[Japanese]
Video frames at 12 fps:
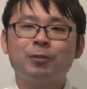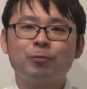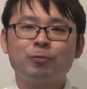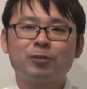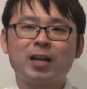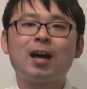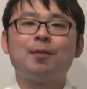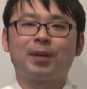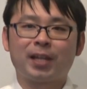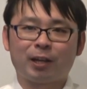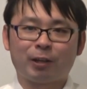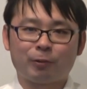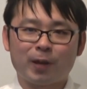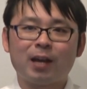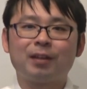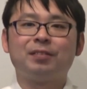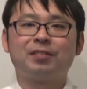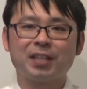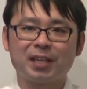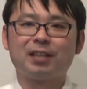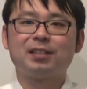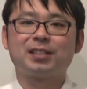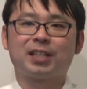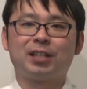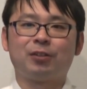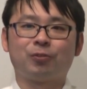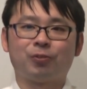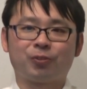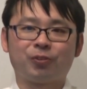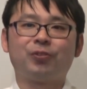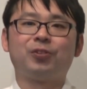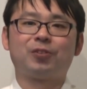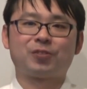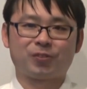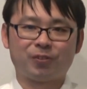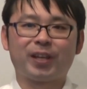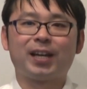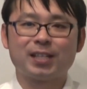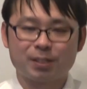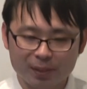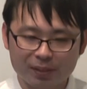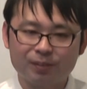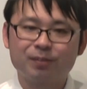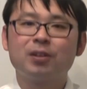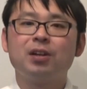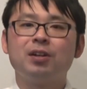ネル登録がまだの方は、ぜひチャンネル登録よろしくお願いします。